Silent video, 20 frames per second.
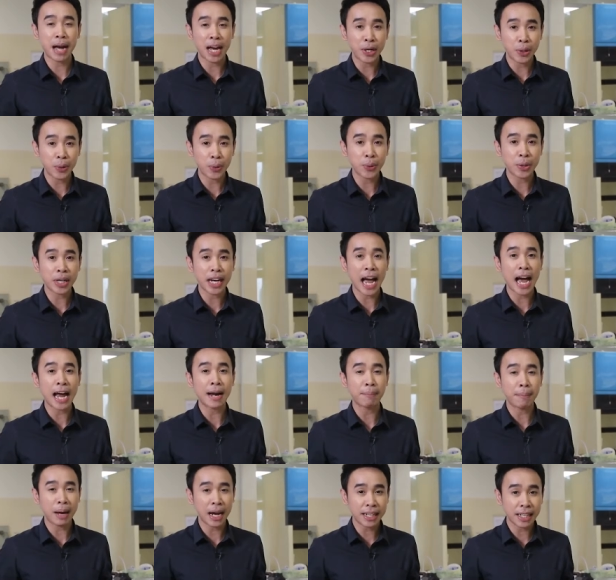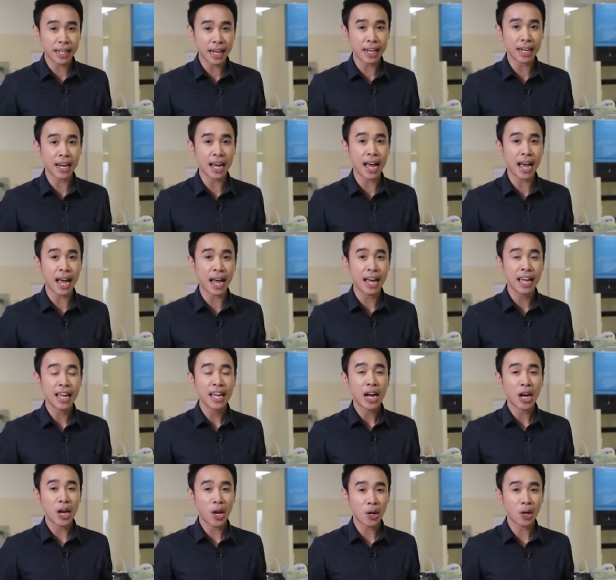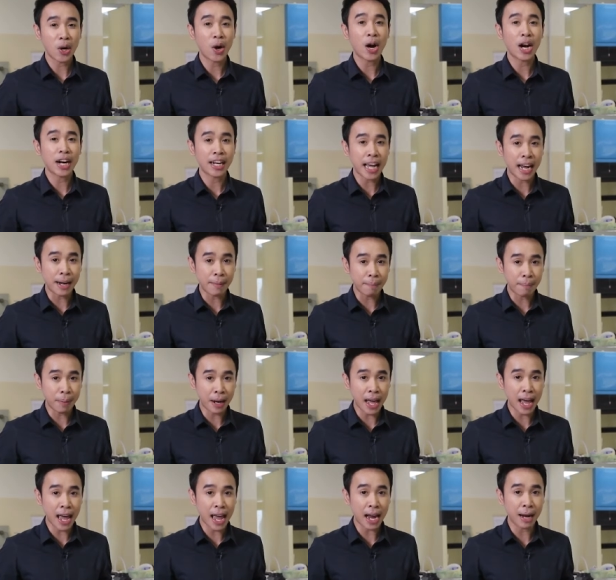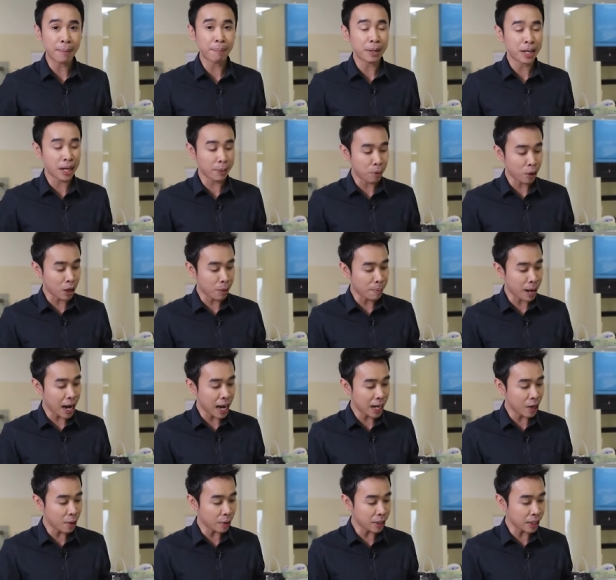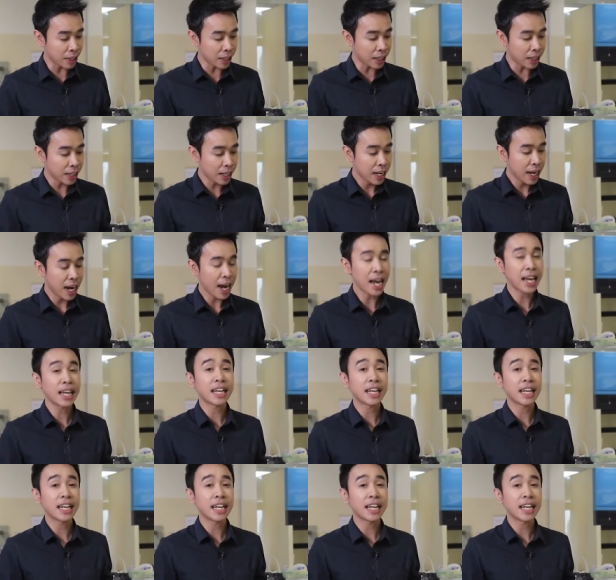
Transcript: มาดูการพัฒนา แล้วก็ดัดแปลงเปลือกผลไม้เหล่านี้ ให้